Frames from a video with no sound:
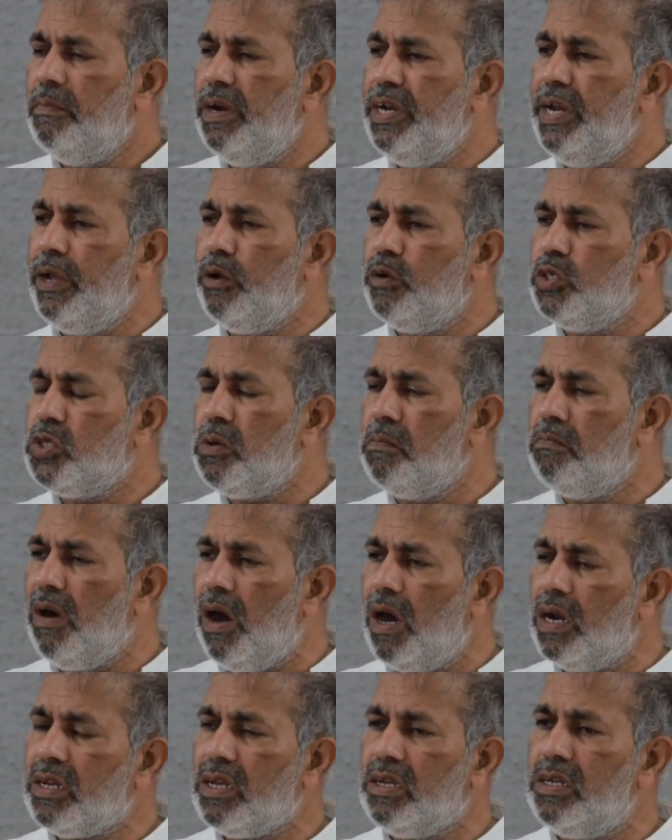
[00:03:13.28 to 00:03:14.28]
பெண்டேகோஸ்
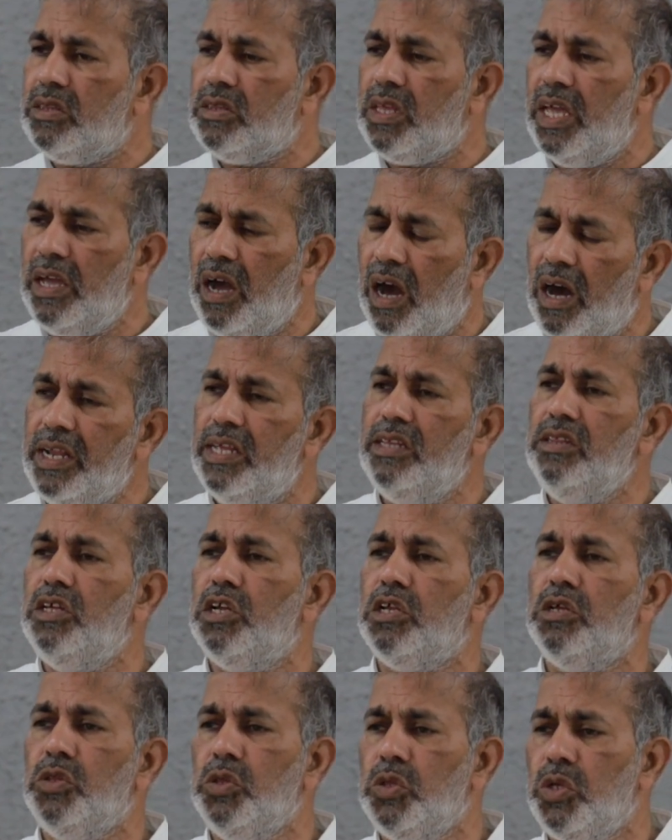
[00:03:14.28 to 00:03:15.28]
மார்க்கத்தை
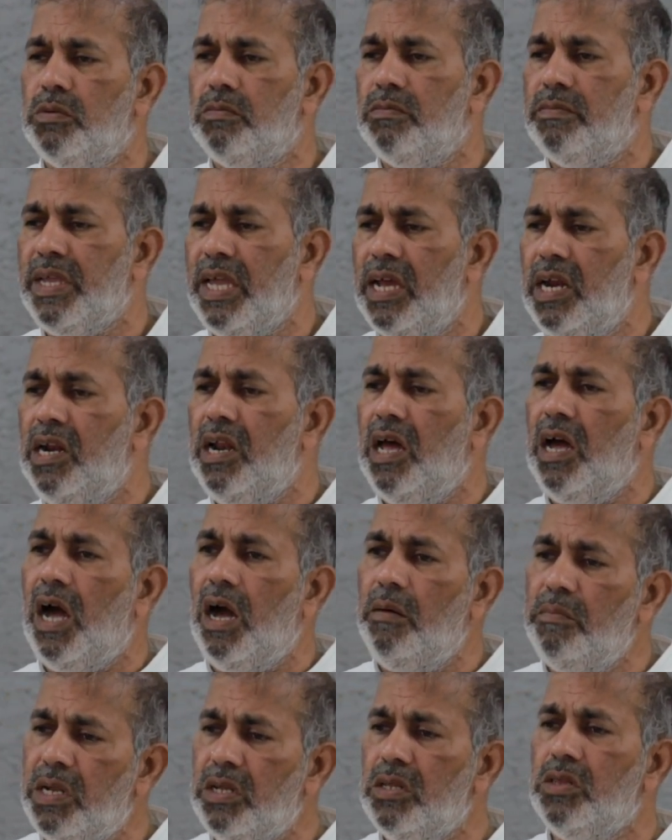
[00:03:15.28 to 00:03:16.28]
அறிந்திருந்தும்
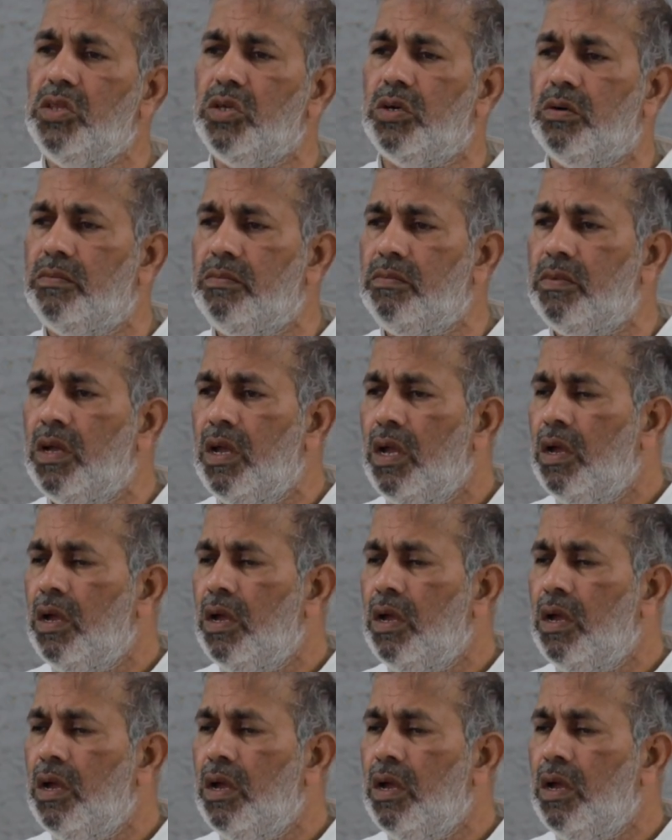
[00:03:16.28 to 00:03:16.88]
எல்லாம் இருந்தும்